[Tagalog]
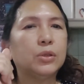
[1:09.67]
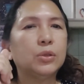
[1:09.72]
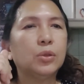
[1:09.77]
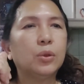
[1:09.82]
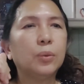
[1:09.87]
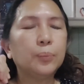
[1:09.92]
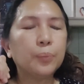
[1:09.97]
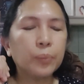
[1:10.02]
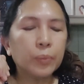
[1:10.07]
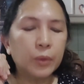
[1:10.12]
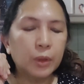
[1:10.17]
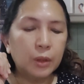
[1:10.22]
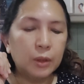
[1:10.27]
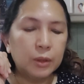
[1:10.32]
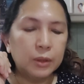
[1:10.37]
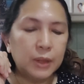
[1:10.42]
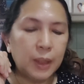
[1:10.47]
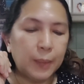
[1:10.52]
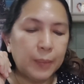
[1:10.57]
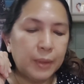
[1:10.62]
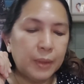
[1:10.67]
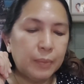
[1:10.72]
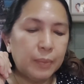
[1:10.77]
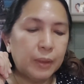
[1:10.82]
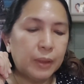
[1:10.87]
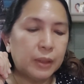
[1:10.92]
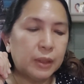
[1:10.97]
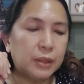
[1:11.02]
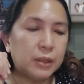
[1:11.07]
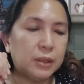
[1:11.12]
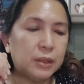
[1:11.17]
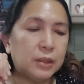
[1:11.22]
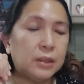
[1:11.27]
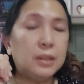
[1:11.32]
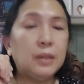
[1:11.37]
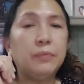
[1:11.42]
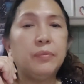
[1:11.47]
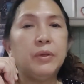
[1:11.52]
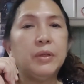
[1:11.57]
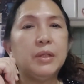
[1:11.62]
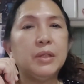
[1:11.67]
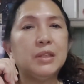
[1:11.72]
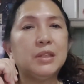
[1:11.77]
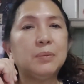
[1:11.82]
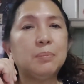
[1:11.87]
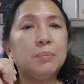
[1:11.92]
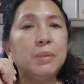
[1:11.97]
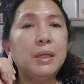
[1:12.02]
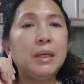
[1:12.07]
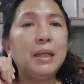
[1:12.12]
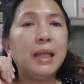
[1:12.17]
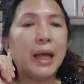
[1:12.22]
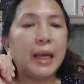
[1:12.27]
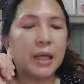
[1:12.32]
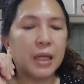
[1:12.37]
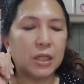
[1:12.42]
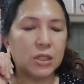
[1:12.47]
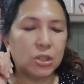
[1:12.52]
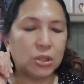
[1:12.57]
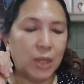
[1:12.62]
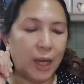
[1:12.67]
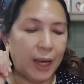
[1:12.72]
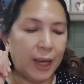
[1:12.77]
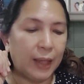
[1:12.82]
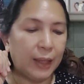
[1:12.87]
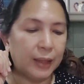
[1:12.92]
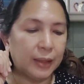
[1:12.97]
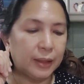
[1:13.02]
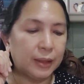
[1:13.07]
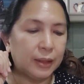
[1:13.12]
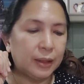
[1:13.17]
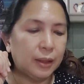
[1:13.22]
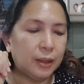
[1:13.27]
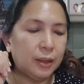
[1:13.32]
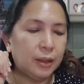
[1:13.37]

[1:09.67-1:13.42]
So, sabi ni Brother Stephen, it's be like a child